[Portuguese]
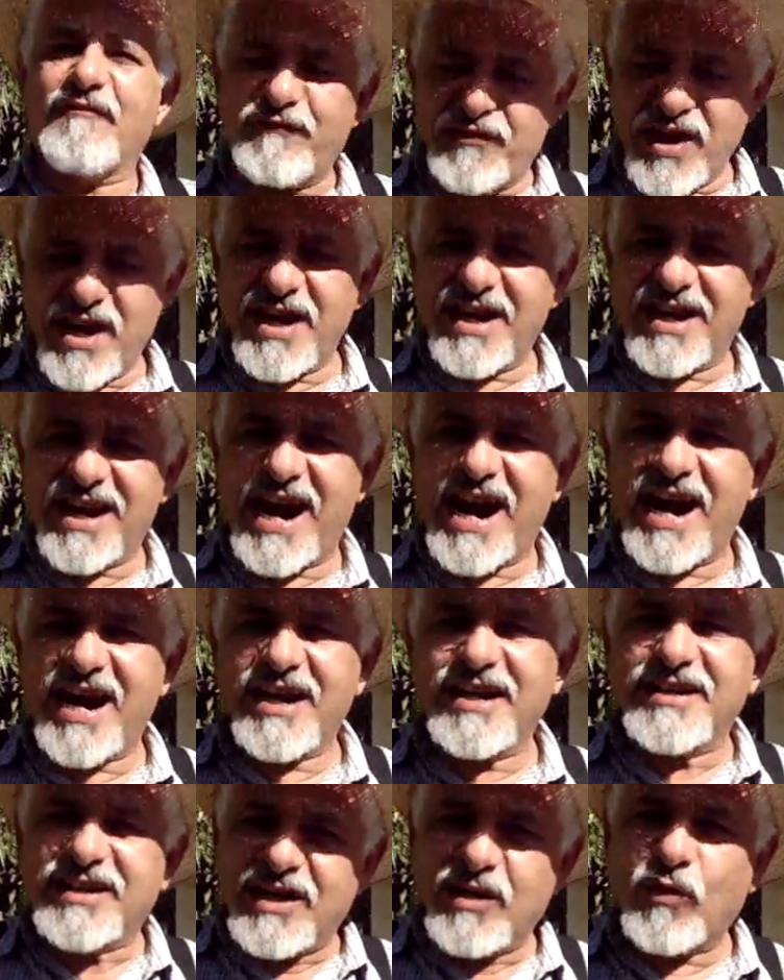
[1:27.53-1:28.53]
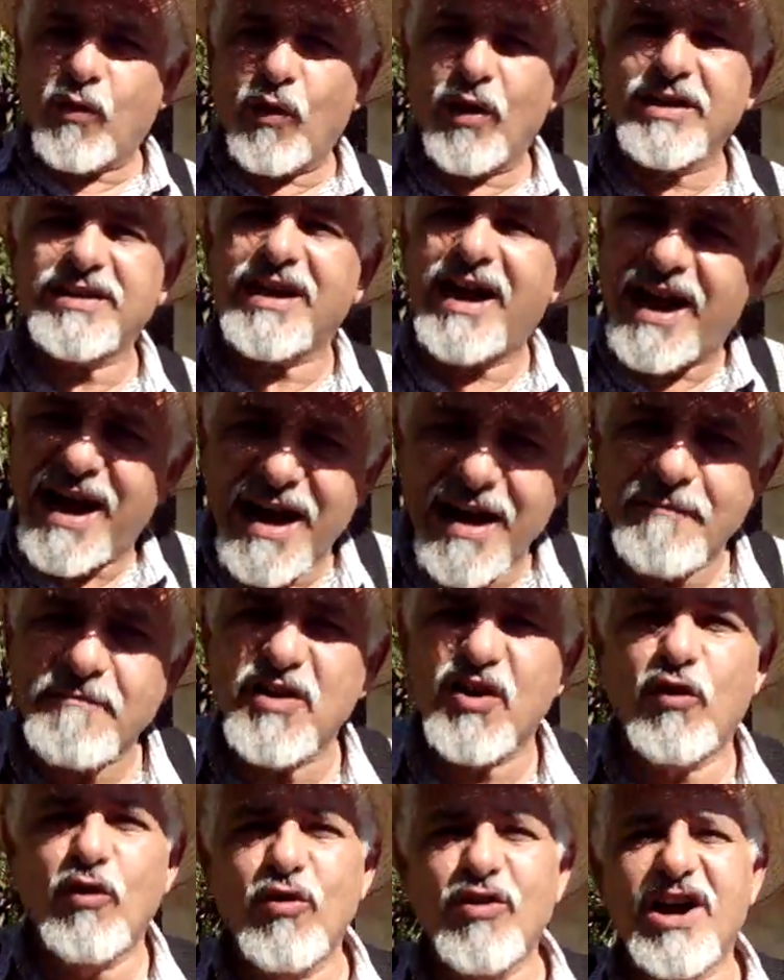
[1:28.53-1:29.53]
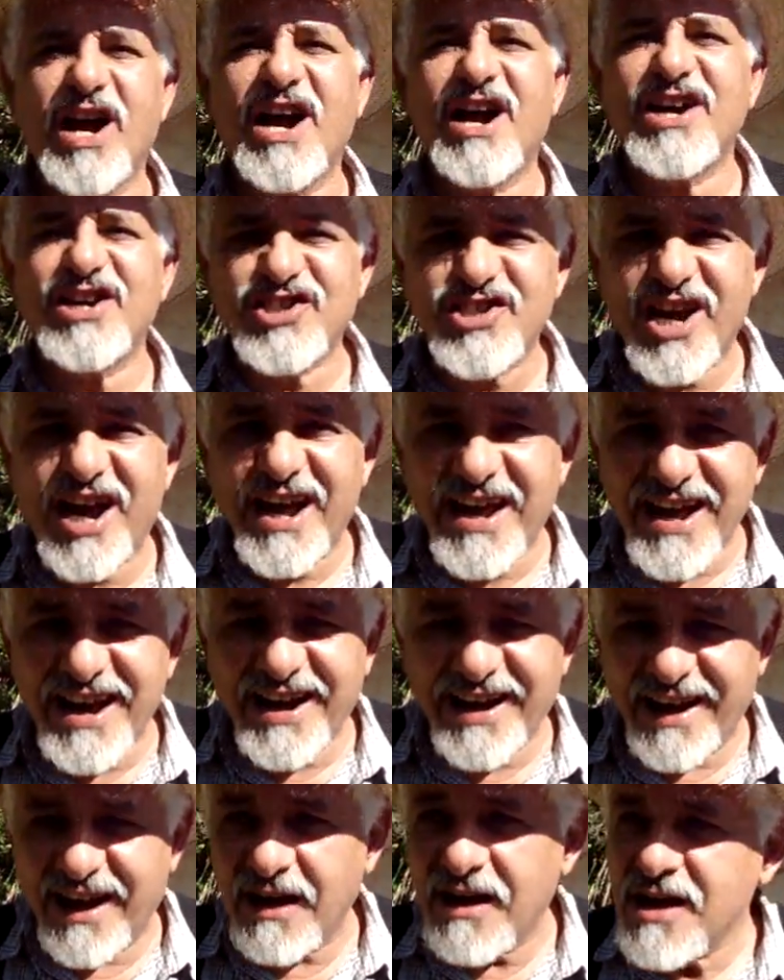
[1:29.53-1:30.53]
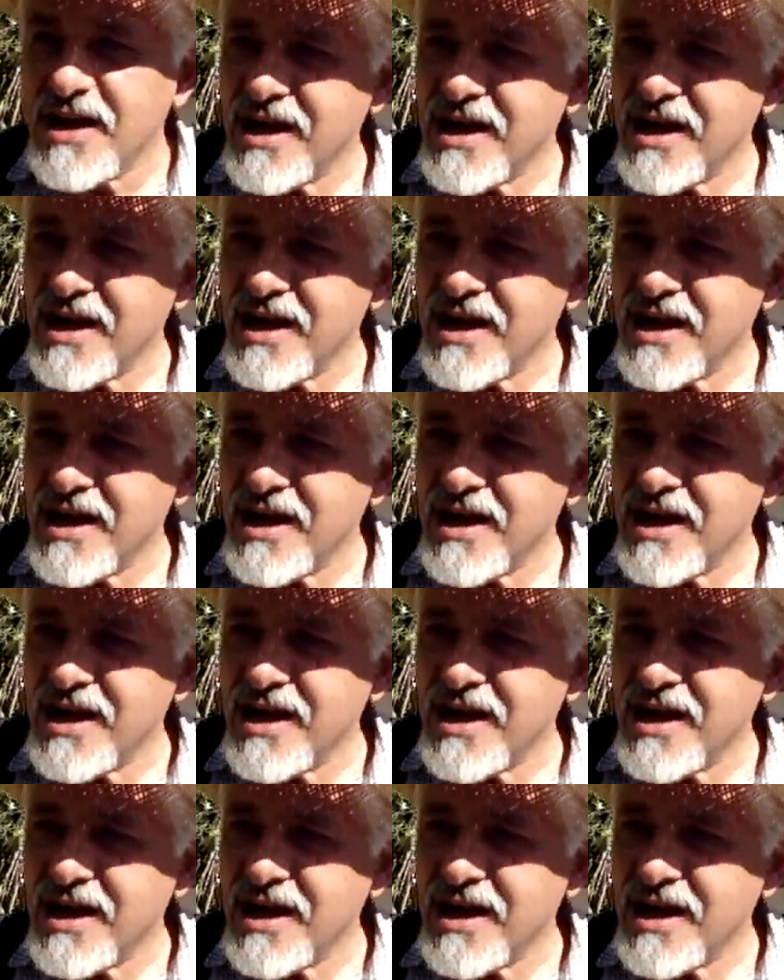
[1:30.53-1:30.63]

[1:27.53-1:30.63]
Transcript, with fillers: finar de conta, a verruga já era.